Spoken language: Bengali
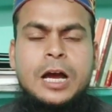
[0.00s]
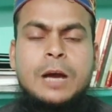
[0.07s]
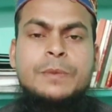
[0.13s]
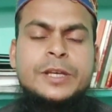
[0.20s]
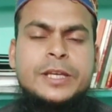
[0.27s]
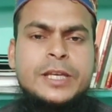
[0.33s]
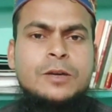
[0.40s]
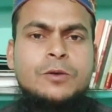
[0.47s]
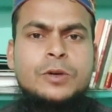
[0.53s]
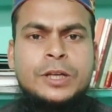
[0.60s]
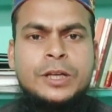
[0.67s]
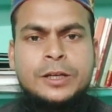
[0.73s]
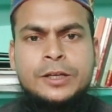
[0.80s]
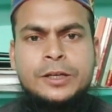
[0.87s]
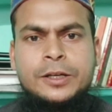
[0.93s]
আমি কি
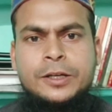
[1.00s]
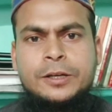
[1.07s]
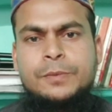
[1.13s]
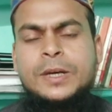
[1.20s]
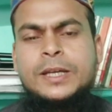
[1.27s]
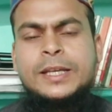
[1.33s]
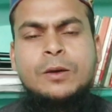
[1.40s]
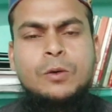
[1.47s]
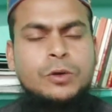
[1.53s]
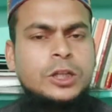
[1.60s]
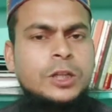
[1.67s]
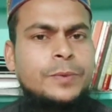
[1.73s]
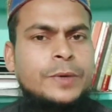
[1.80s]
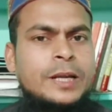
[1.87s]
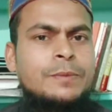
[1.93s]
করি বা কি
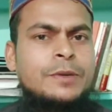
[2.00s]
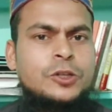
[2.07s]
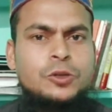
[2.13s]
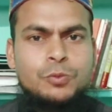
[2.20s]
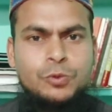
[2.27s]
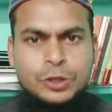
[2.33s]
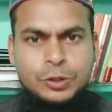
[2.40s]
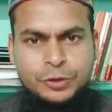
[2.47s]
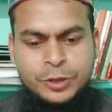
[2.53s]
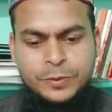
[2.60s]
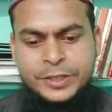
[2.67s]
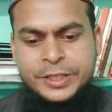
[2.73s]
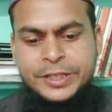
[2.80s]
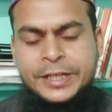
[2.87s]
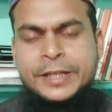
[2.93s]
করতে পারি আমি কিছু বুঝে উঠতে
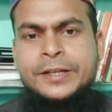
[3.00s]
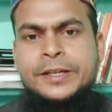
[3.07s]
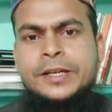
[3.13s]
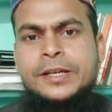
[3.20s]
পারছি না